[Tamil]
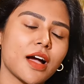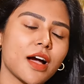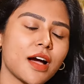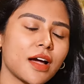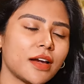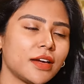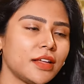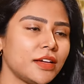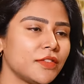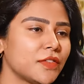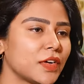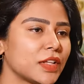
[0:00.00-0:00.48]

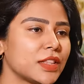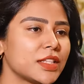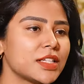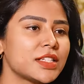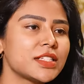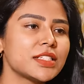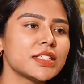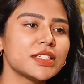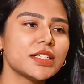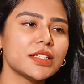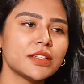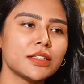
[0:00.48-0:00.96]
ஹனி
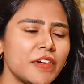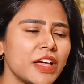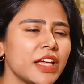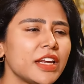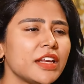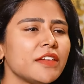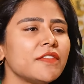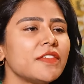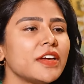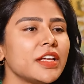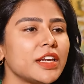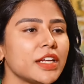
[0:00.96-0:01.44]
வந்துட்டு
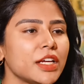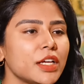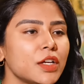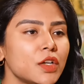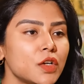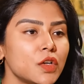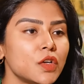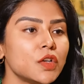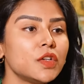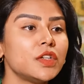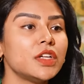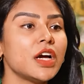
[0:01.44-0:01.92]
வெரி வெரி
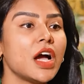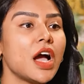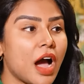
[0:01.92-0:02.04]
குட்